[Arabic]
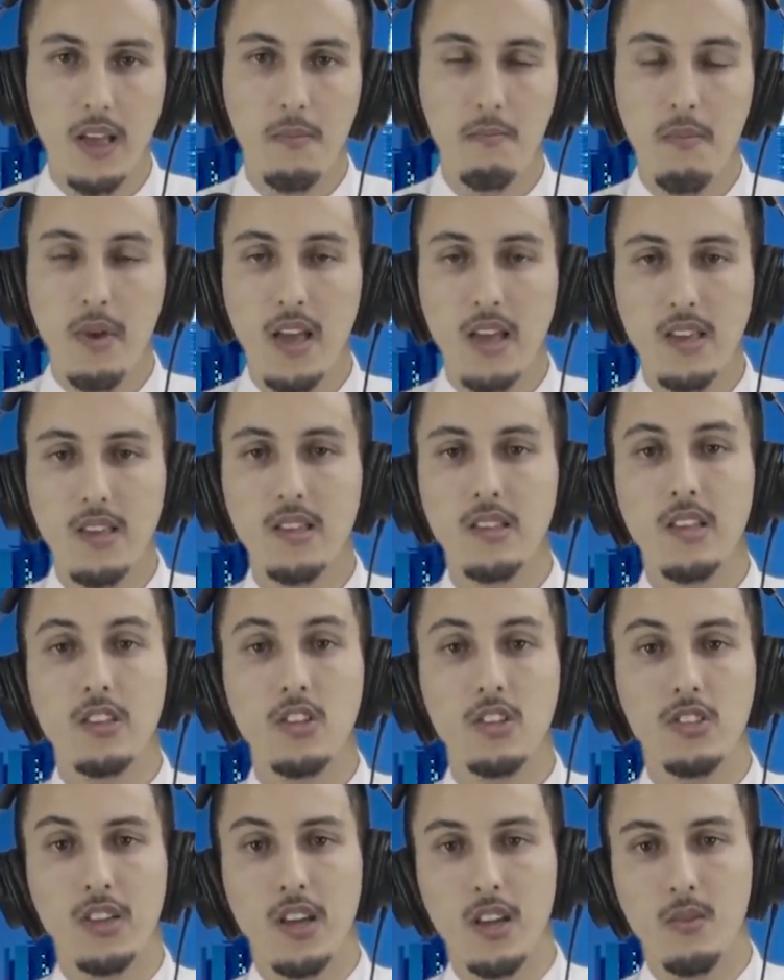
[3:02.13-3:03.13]
ما هي
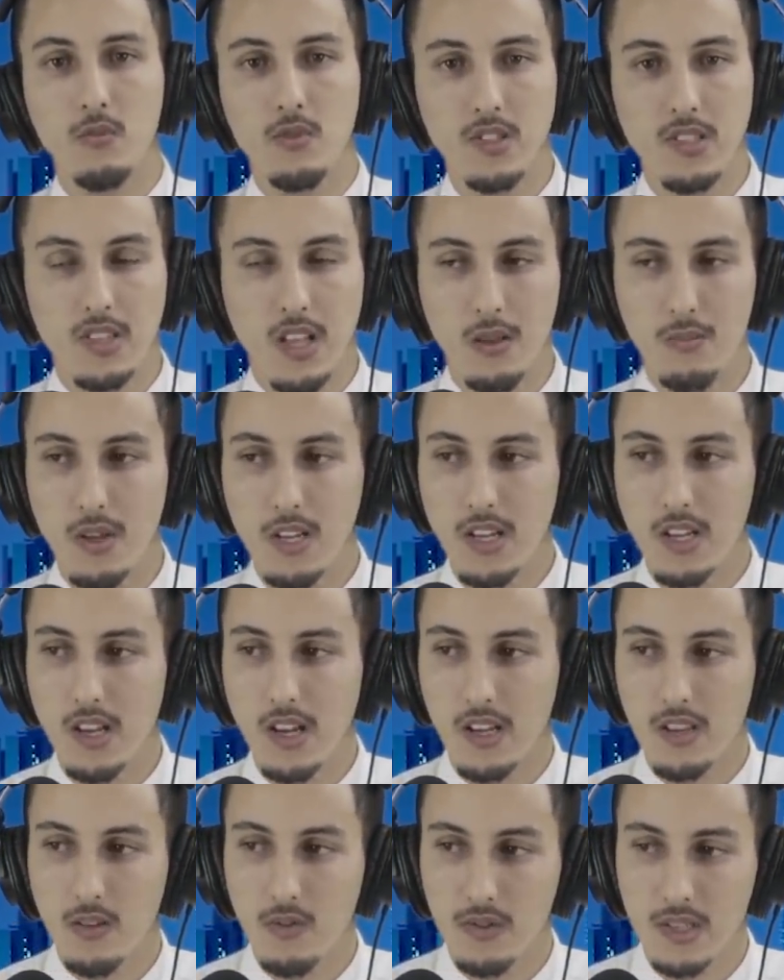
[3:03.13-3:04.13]
النتيجه المستقبليه اللي
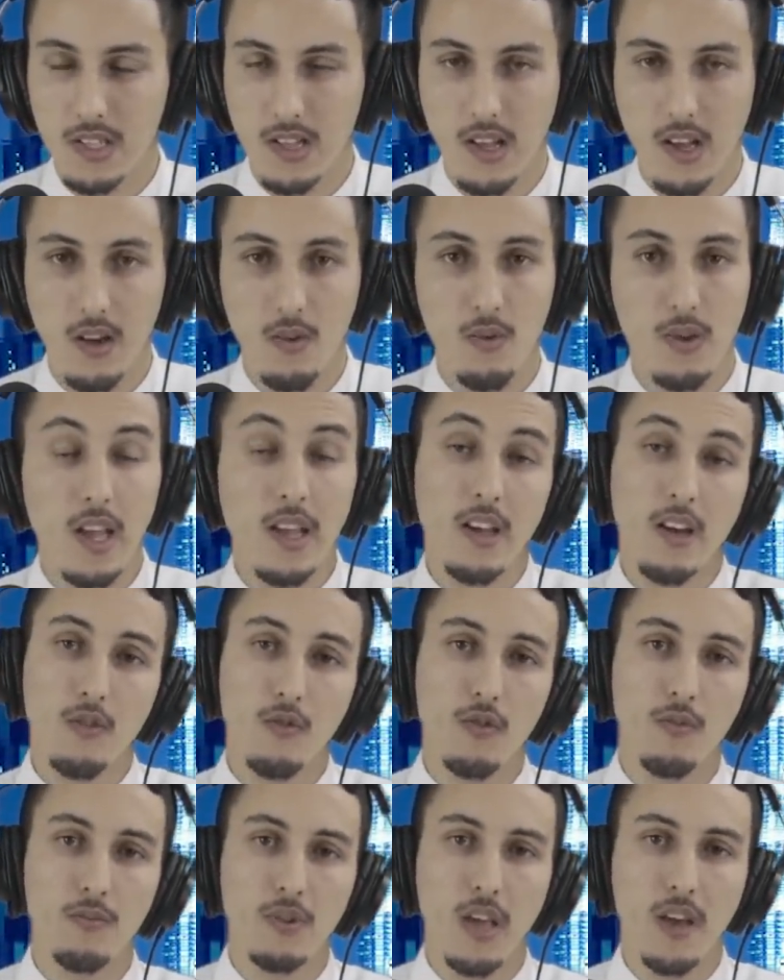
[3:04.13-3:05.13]
غادي يوصل لها ولا
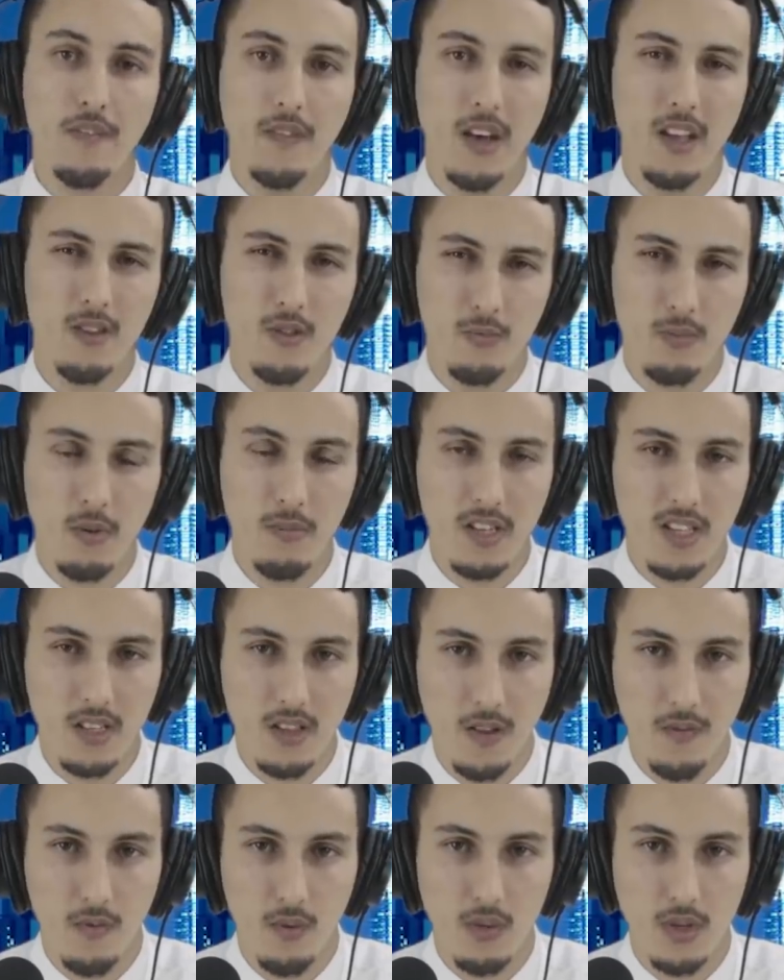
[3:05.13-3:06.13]
يقوم بافعال ربما
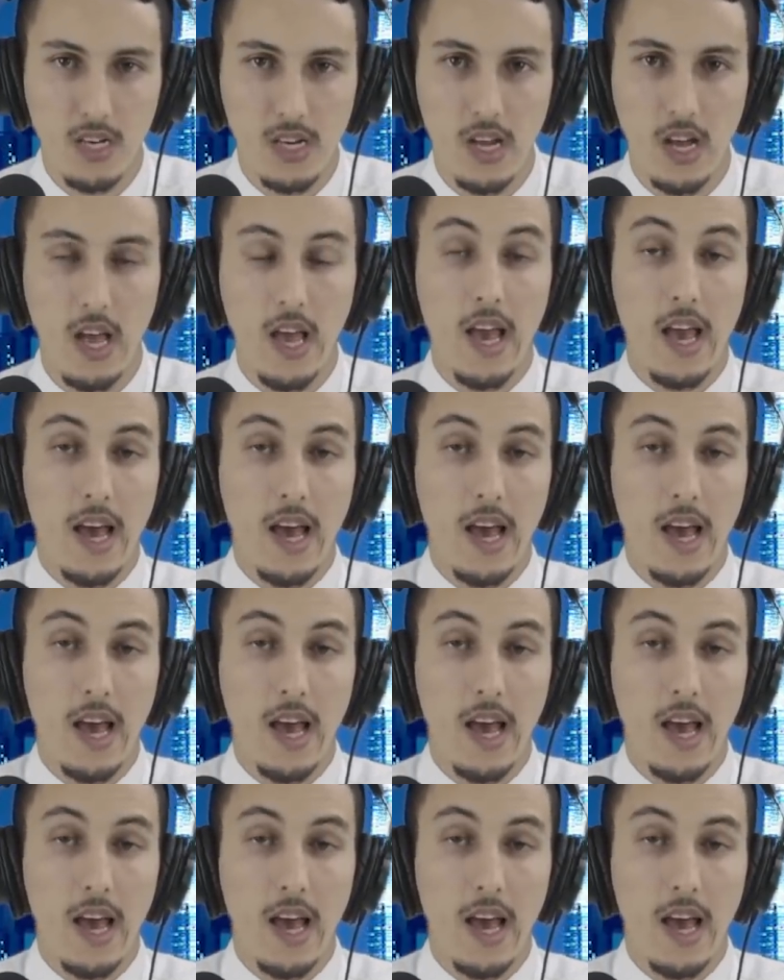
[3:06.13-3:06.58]
تطفليه